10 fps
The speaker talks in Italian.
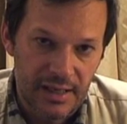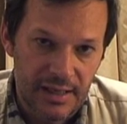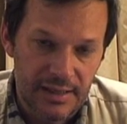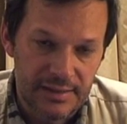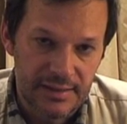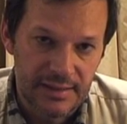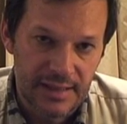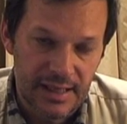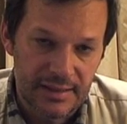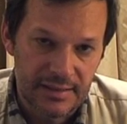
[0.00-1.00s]
è
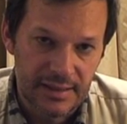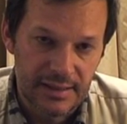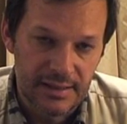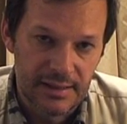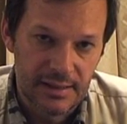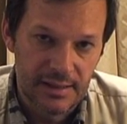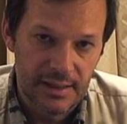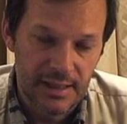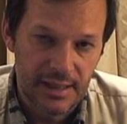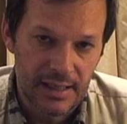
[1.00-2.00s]
dedicata
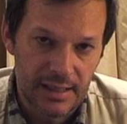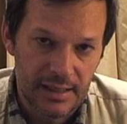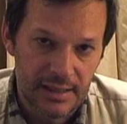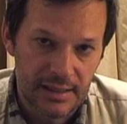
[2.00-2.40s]
a,